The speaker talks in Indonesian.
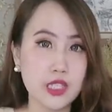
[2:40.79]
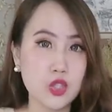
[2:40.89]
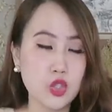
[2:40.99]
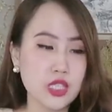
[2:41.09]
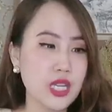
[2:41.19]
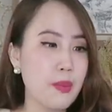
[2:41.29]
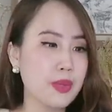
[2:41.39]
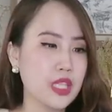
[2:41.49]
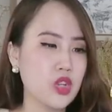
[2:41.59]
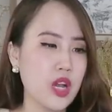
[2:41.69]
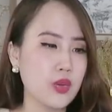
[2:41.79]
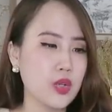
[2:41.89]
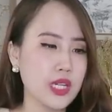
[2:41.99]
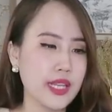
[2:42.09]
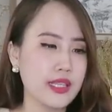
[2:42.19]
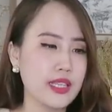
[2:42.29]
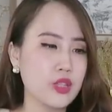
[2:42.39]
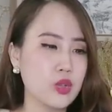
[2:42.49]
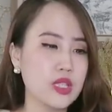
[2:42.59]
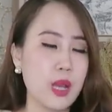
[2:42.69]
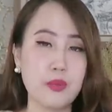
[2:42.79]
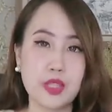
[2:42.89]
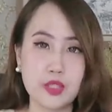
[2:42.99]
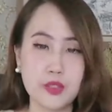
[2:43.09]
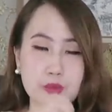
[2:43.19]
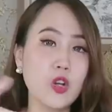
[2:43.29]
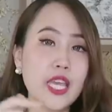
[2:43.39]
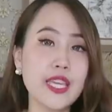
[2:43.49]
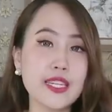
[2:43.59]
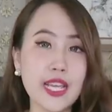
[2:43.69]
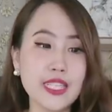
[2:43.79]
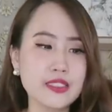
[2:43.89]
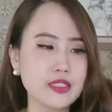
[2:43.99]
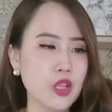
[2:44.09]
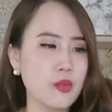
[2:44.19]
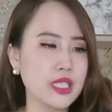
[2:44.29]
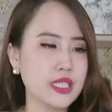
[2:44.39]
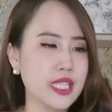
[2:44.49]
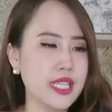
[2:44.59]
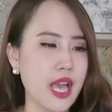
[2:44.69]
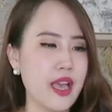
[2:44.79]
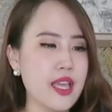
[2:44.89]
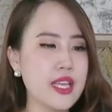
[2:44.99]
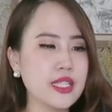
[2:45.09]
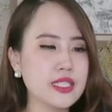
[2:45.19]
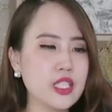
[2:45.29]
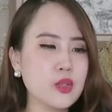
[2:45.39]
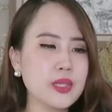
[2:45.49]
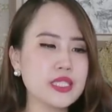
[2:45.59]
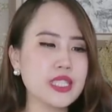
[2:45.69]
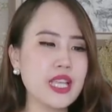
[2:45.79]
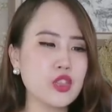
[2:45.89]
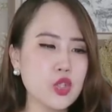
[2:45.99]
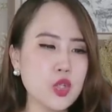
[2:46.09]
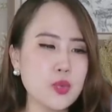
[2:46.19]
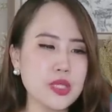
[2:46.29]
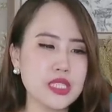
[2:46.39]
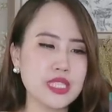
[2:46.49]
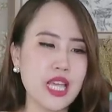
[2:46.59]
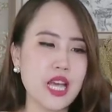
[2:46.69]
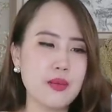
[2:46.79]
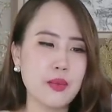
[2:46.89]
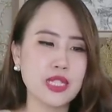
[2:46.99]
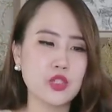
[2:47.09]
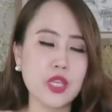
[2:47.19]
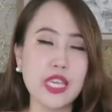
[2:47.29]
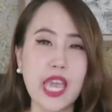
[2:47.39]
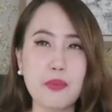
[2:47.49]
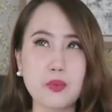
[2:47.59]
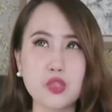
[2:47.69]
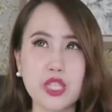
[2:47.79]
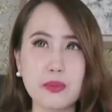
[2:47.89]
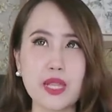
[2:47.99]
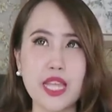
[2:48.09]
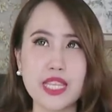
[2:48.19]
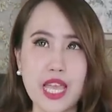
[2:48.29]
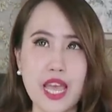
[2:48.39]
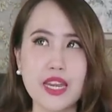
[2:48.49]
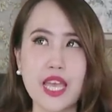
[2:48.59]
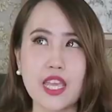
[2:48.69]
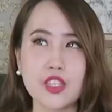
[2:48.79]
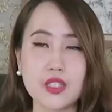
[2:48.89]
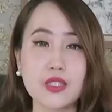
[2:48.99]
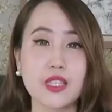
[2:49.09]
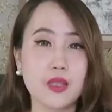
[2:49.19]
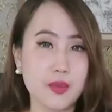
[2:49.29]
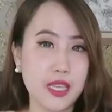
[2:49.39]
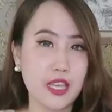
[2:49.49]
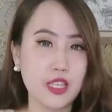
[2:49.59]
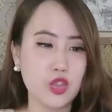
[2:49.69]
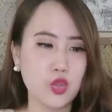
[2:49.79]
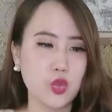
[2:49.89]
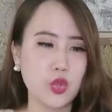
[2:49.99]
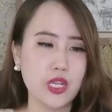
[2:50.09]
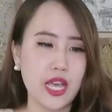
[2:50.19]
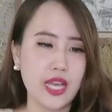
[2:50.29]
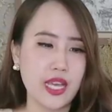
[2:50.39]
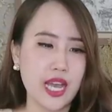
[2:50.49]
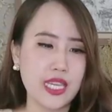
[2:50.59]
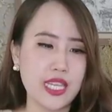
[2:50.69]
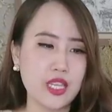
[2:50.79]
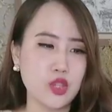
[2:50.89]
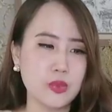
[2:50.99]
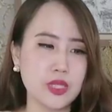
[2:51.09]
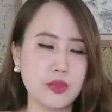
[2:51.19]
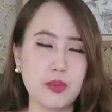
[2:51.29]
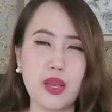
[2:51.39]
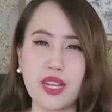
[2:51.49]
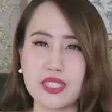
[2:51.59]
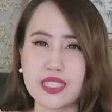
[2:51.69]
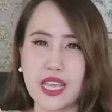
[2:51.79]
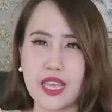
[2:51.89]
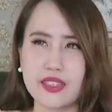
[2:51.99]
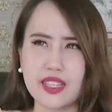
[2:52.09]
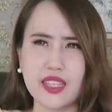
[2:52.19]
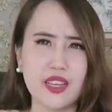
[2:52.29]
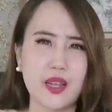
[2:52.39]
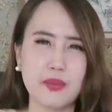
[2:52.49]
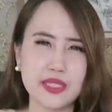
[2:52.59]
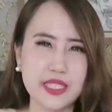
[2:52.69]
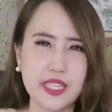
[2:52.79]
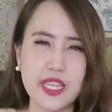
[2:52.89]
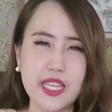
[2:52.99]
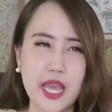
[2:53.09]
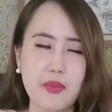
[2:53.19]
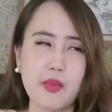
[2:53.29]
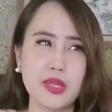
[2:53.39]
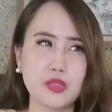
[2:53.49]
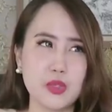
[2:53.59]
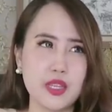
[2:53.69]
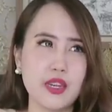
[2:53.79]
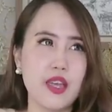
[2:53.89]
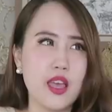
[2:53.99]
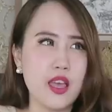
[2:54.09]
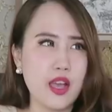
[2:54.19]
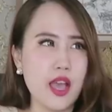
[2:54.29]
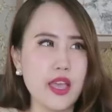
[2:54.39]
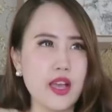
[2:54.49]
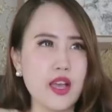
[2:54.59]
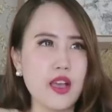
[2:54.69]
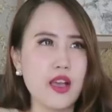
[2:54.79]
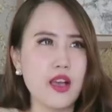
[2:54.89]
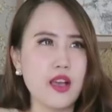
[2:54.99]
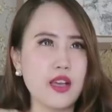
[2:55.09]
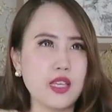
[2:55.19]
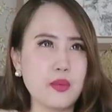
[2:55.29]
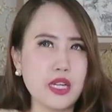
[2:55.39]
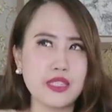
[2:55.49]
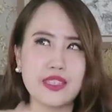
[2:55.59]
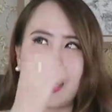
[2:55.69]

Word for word: aduh engap gitu aku ngelihatnya aja tuh engap gitu oke okay, next nomor tiga satu persatu peserta akan memasuki kayak pusat pelatihan agent kimia gitu nah kalian tuh bisa menebak nggak sih kayak tantangan apa sih ini kayak memasukin kayak uh, ibarat